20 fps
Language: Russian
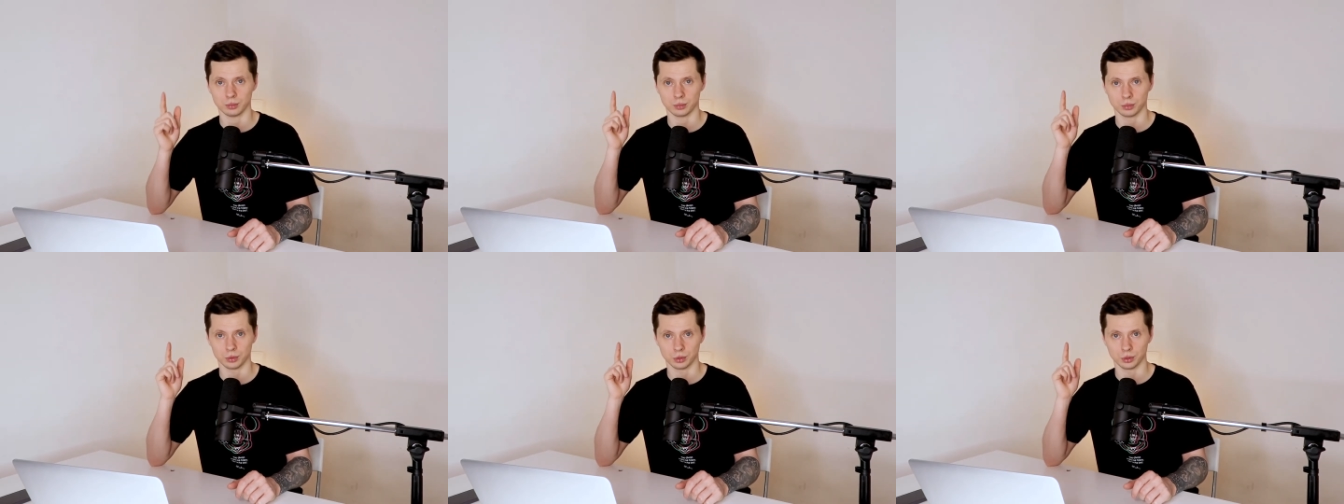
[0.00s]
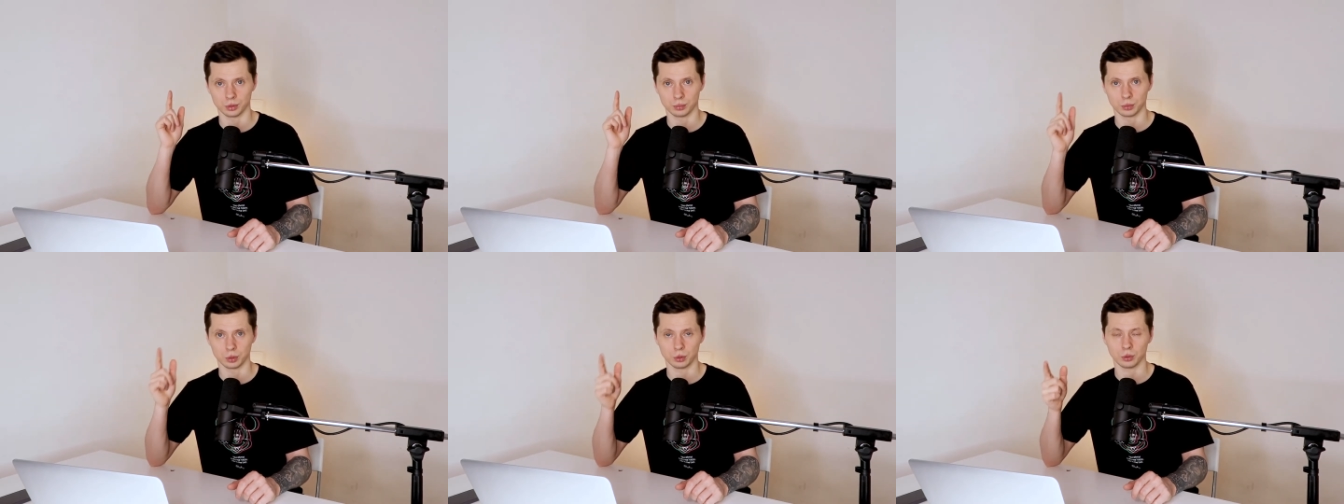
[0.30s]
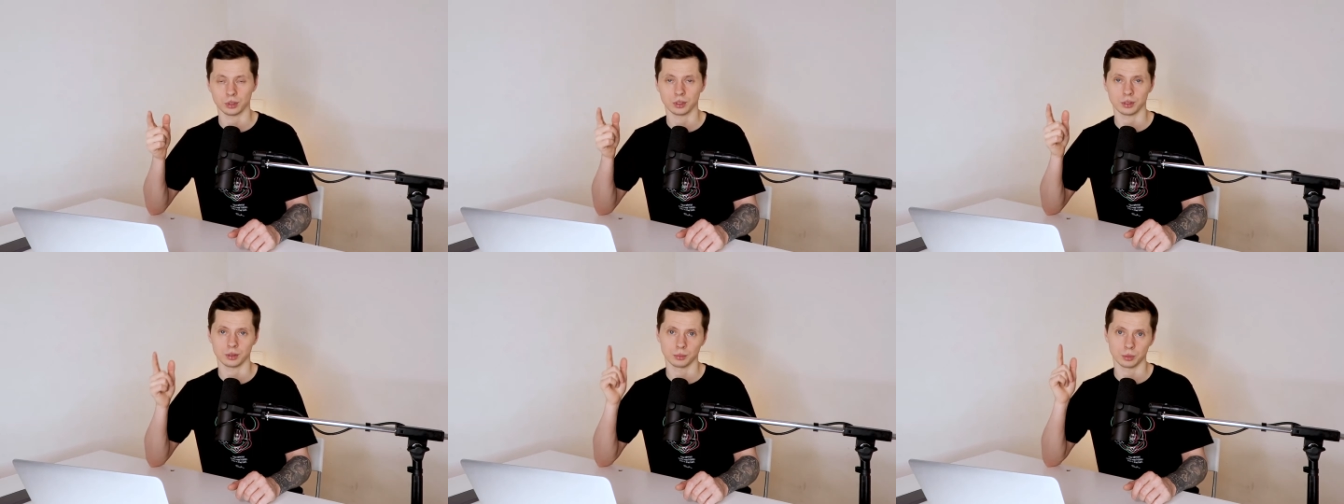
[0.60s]
будет
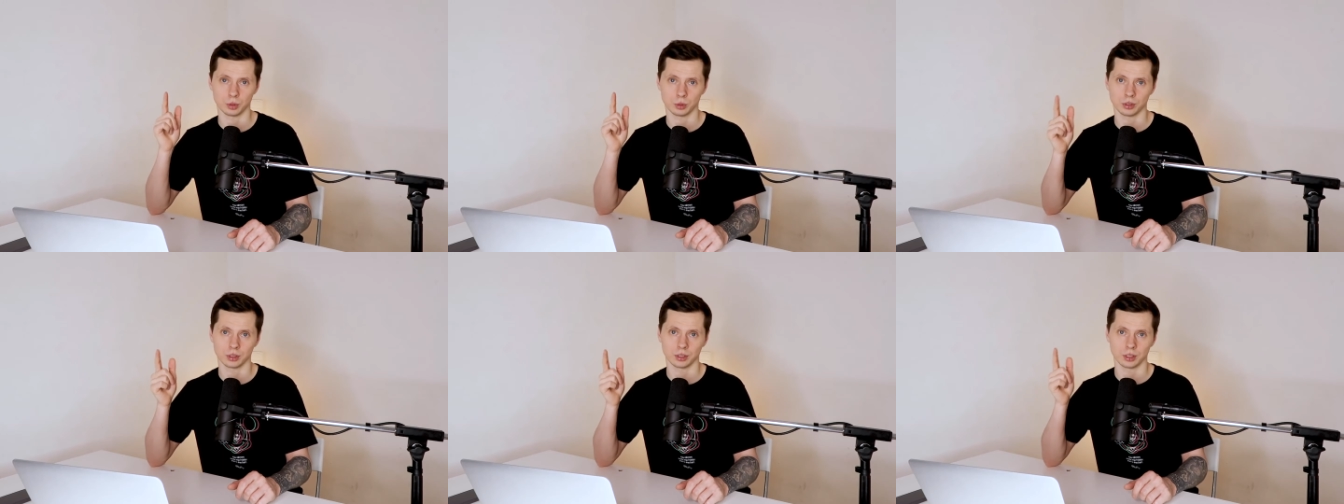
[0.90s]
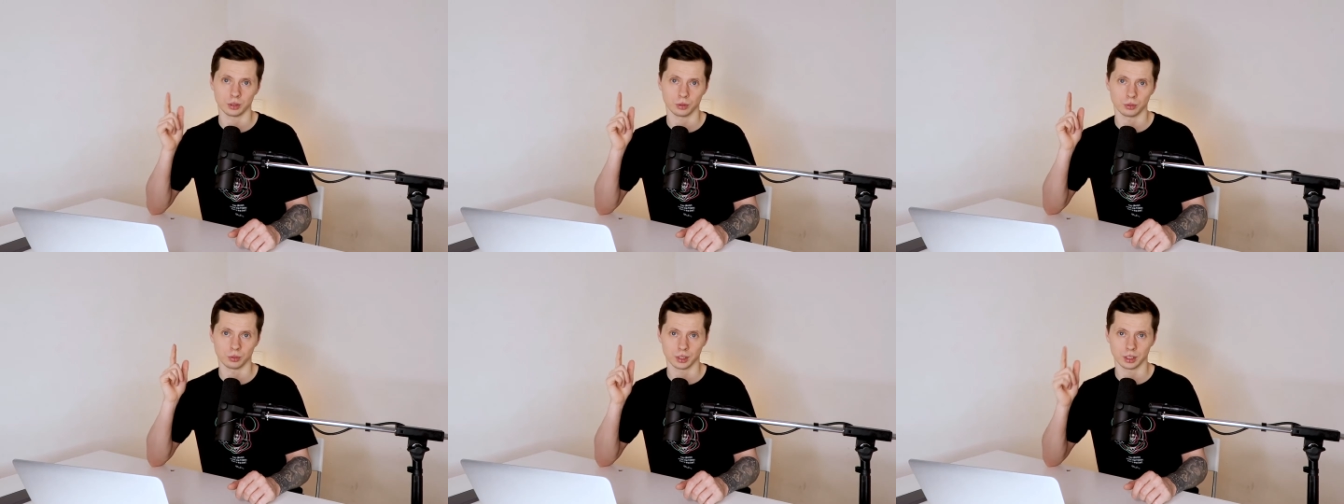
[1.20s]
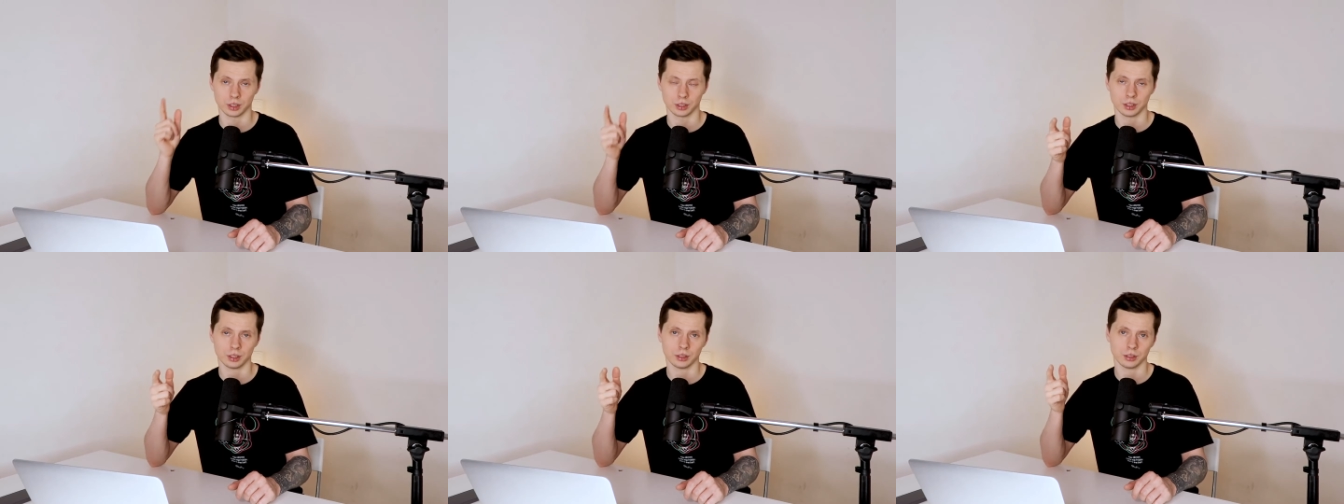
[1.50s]
много-много такого
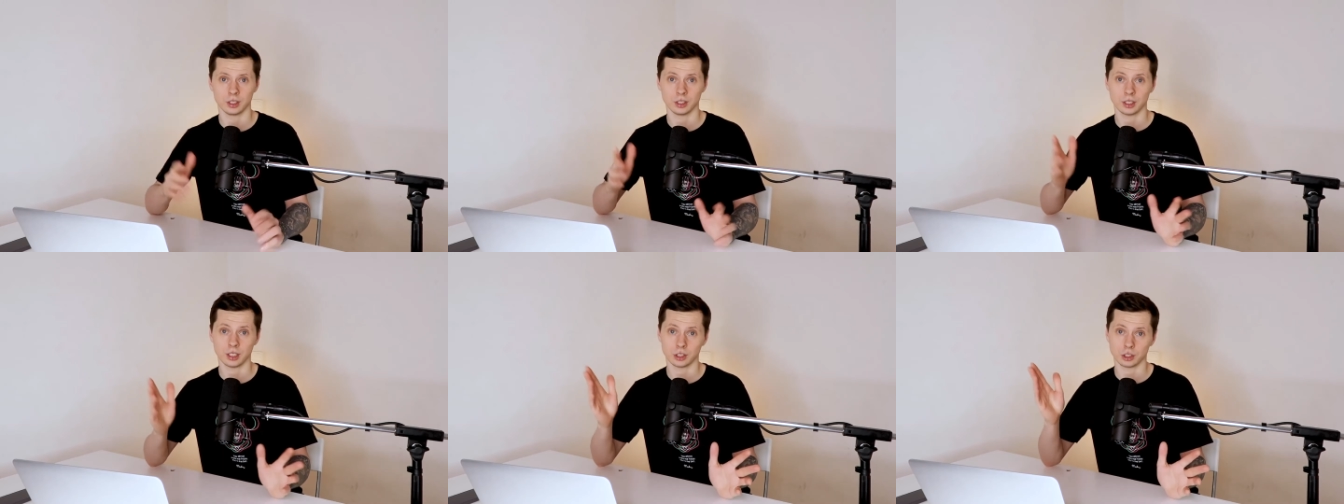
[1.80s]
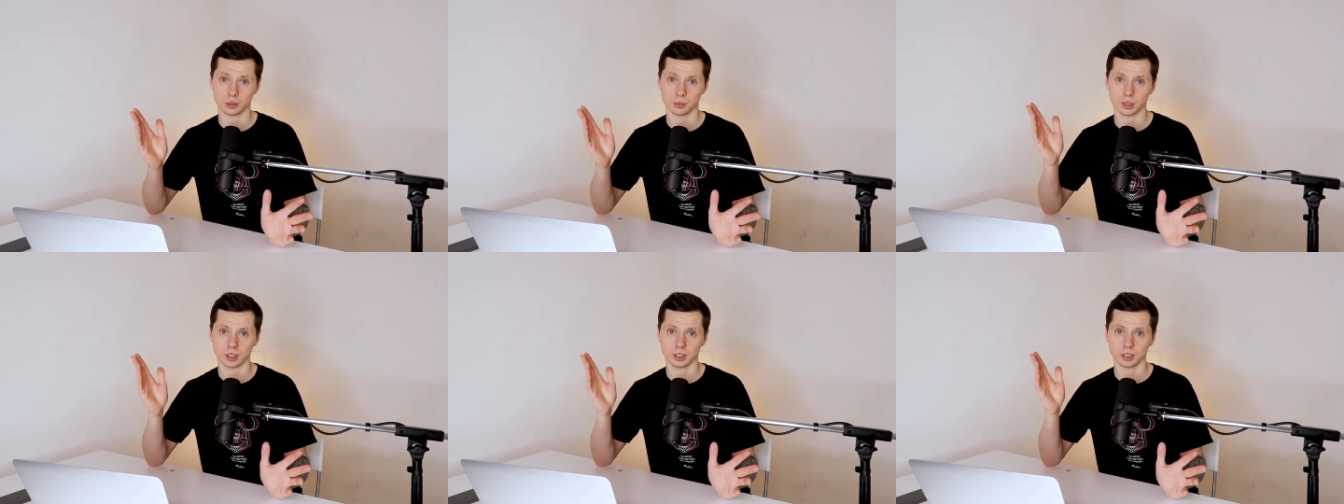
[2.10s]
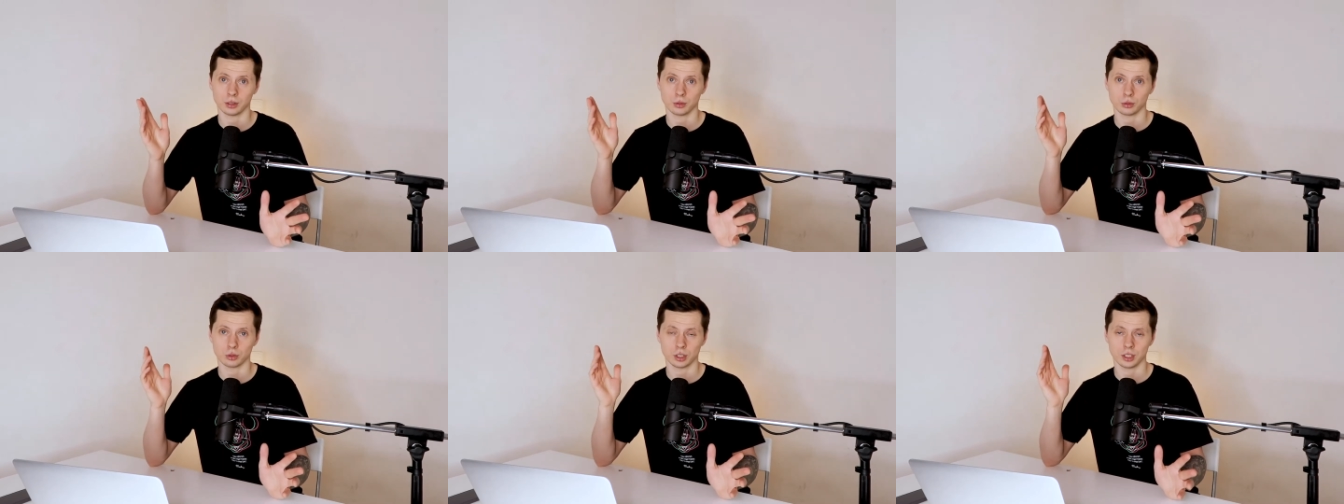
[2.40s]
контента. И на нашем
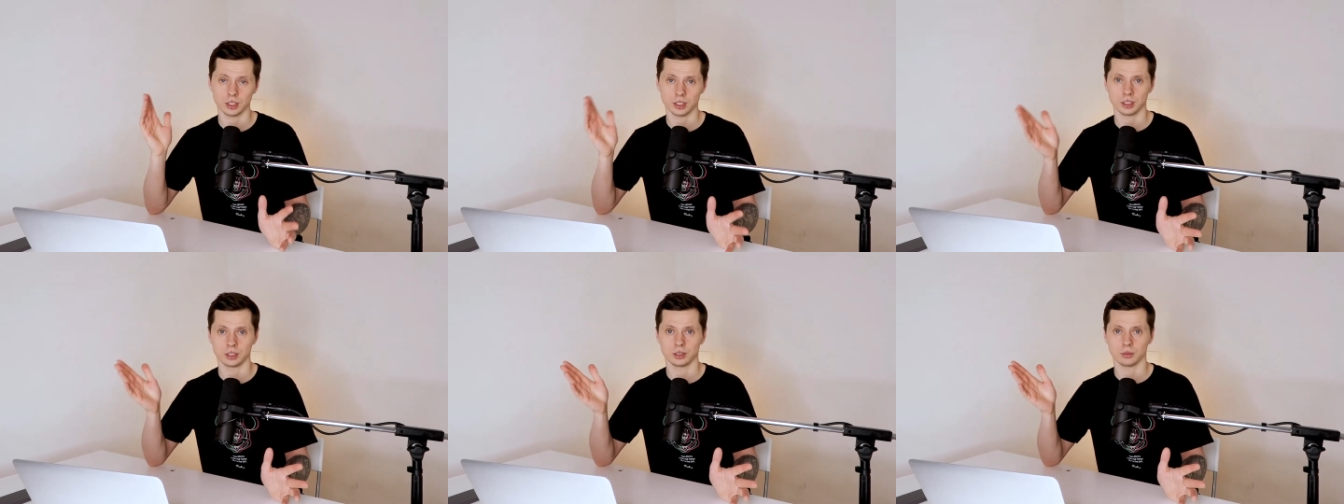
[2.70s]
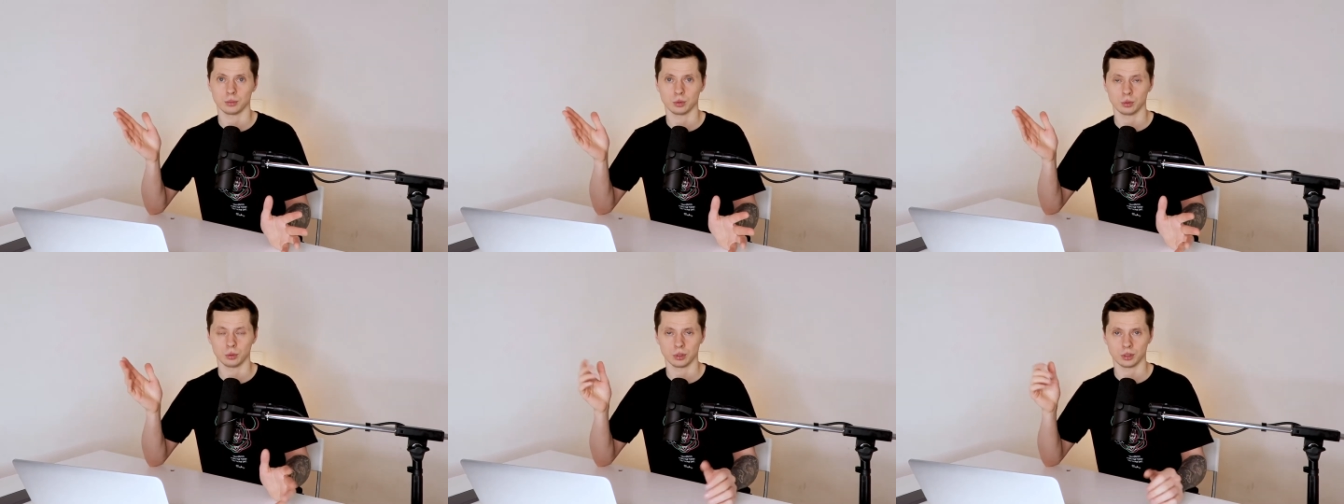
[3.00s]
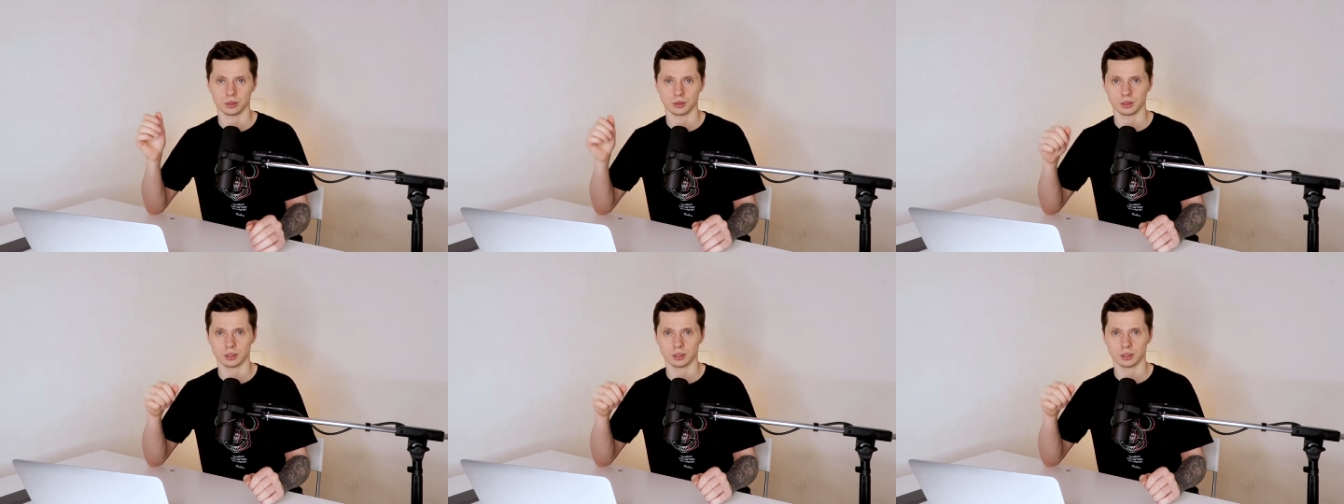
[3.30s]
канале уже есть много